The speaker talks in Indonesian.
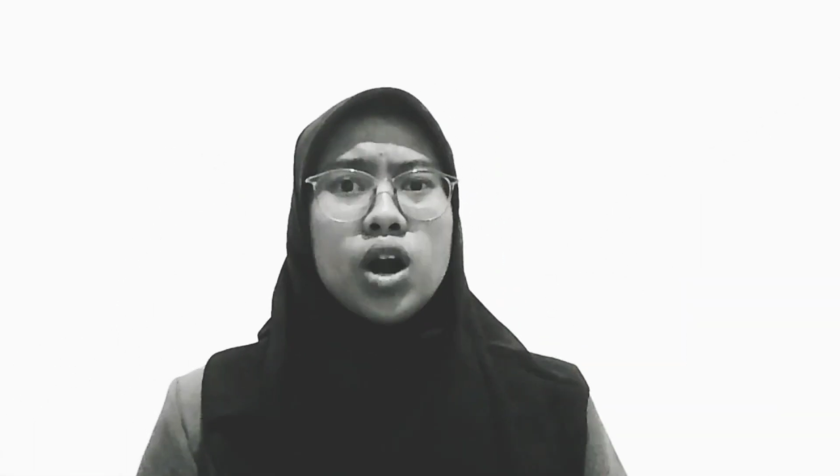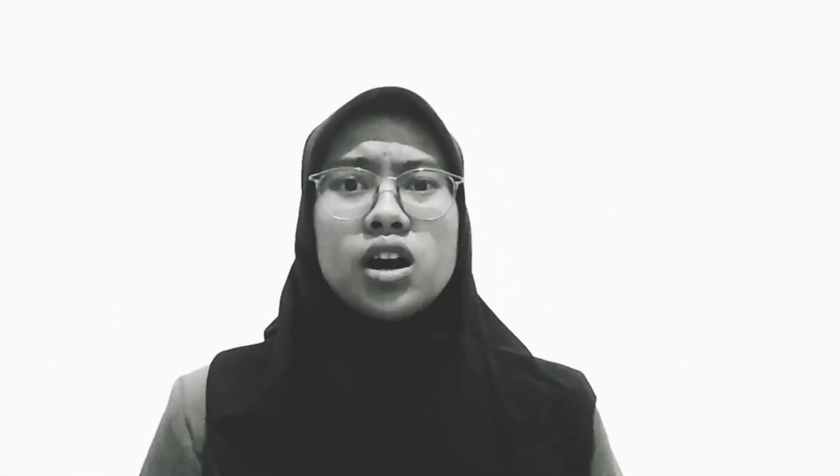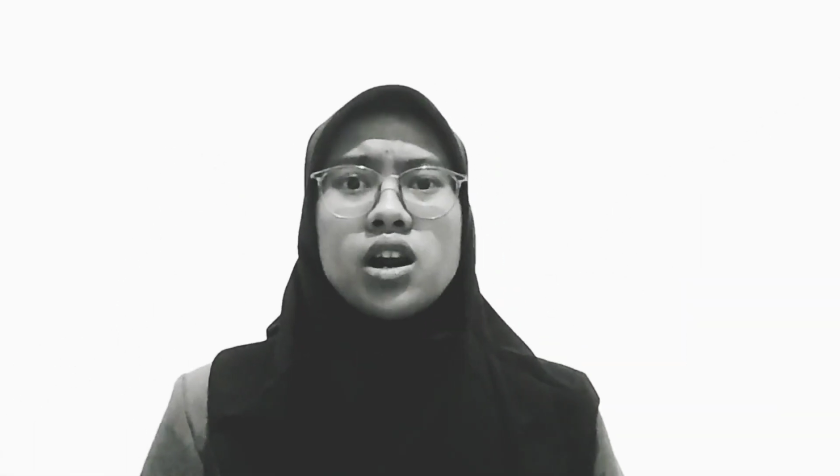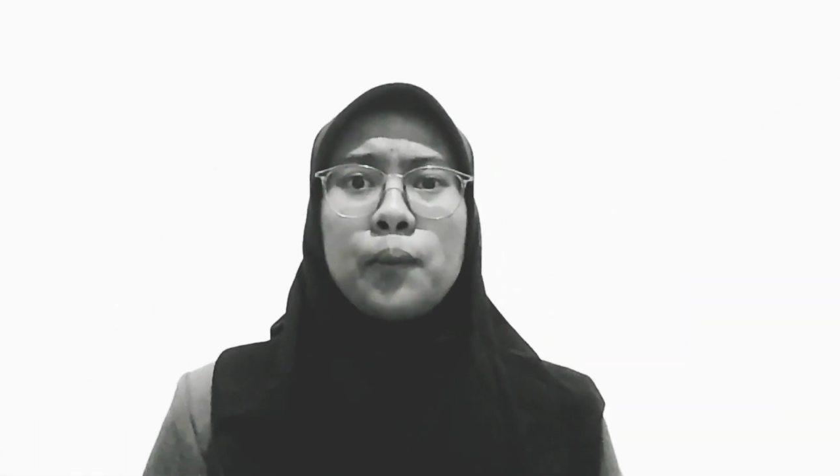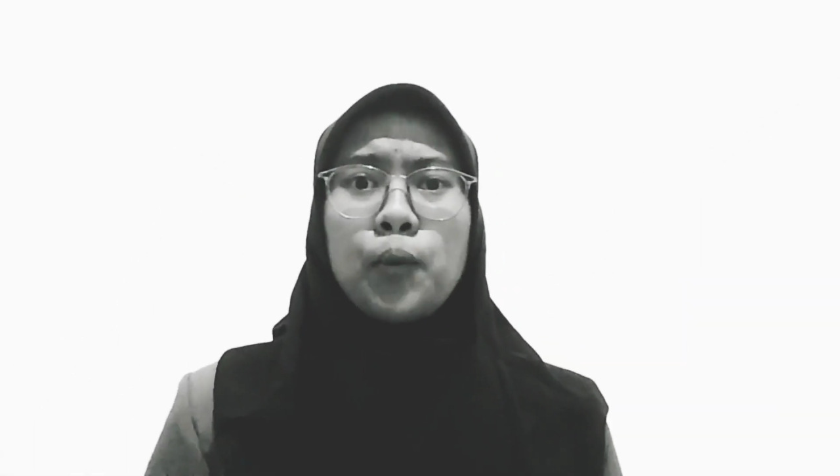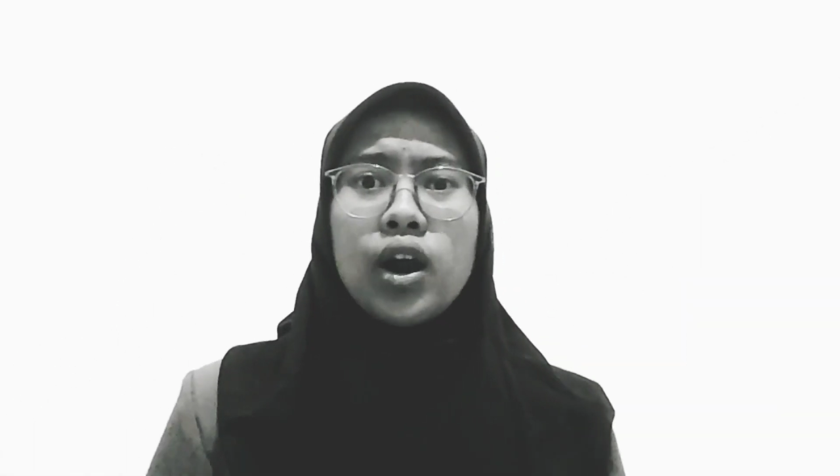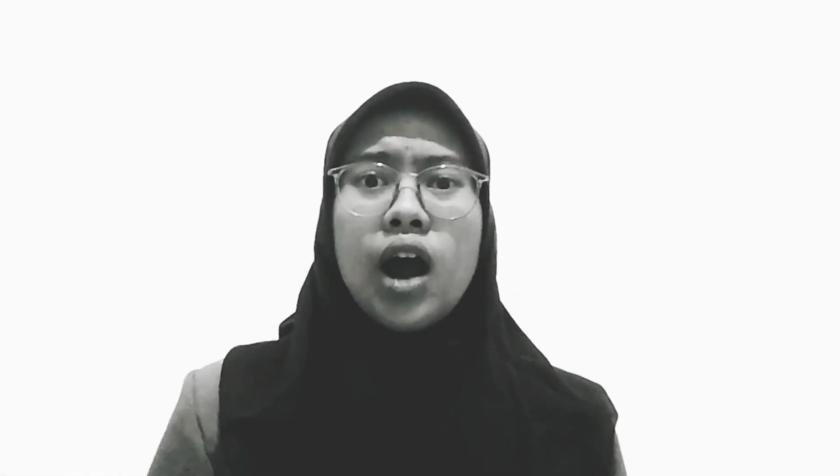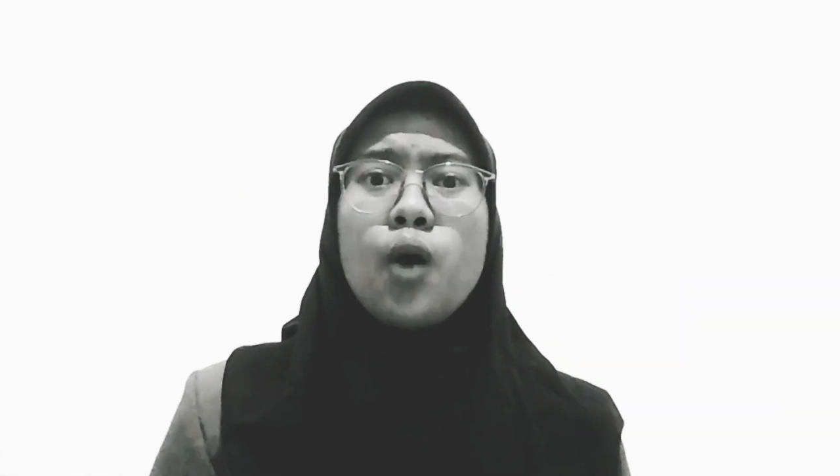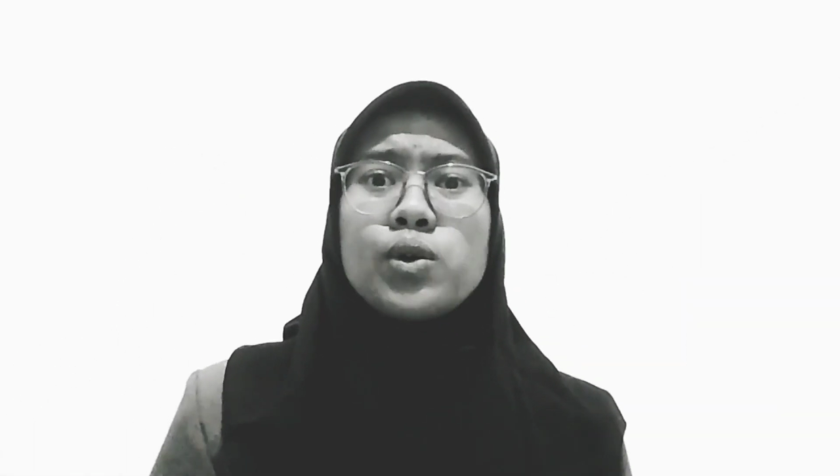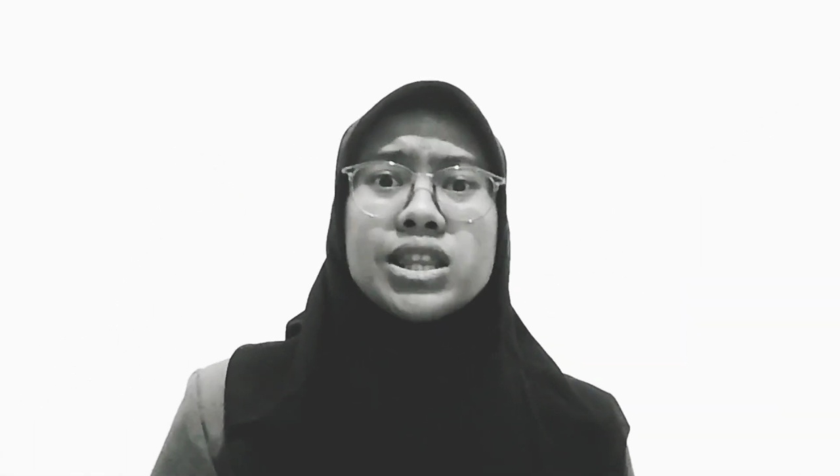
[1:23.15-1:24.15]
kangen dapuran
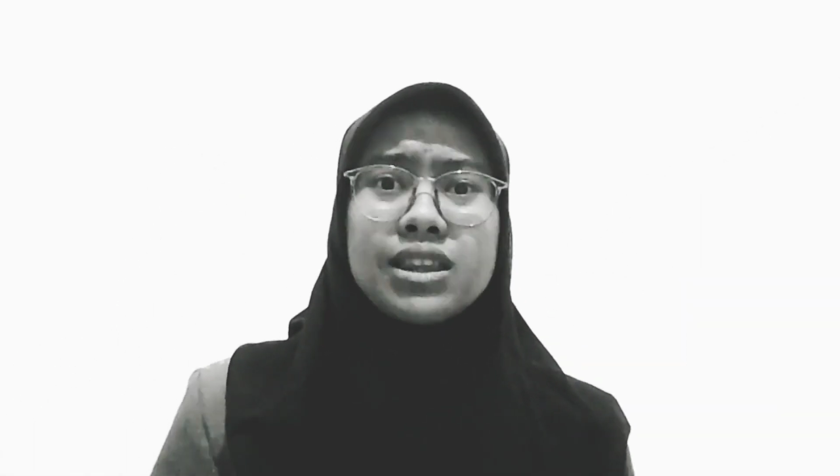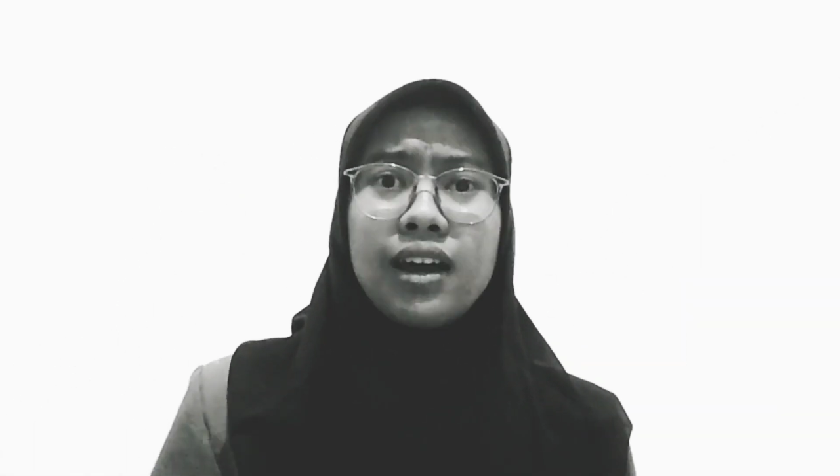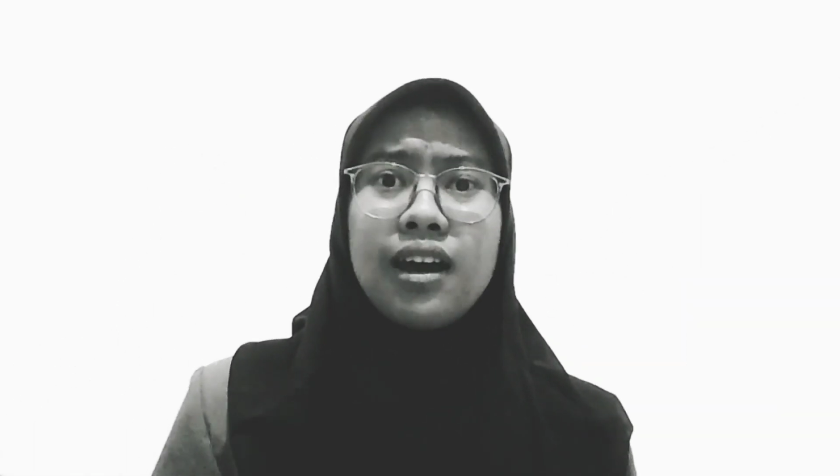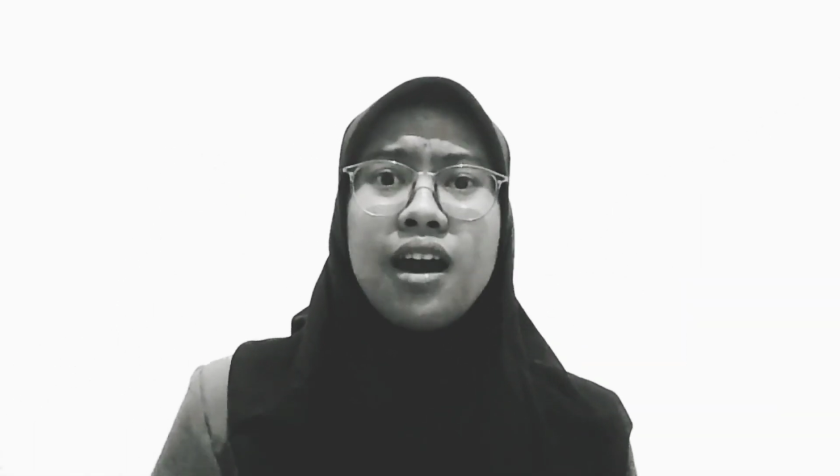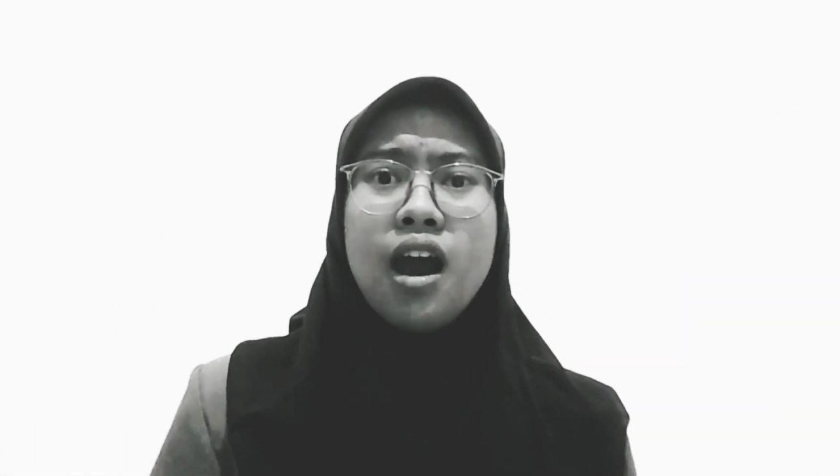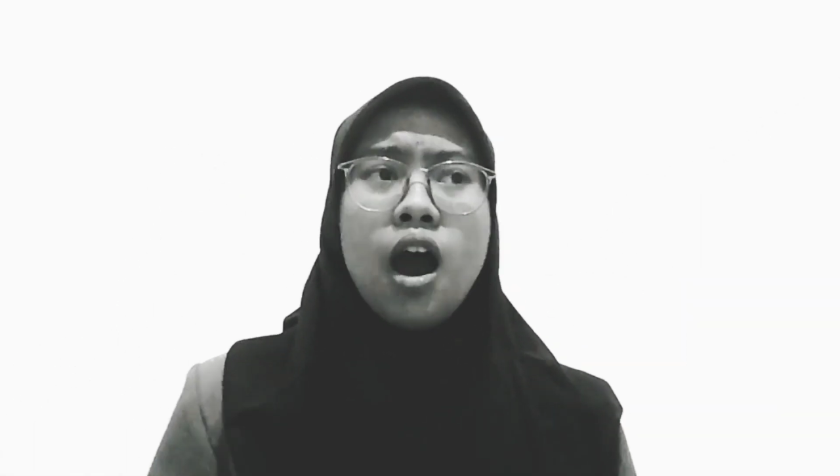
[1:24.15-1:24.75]
awi teh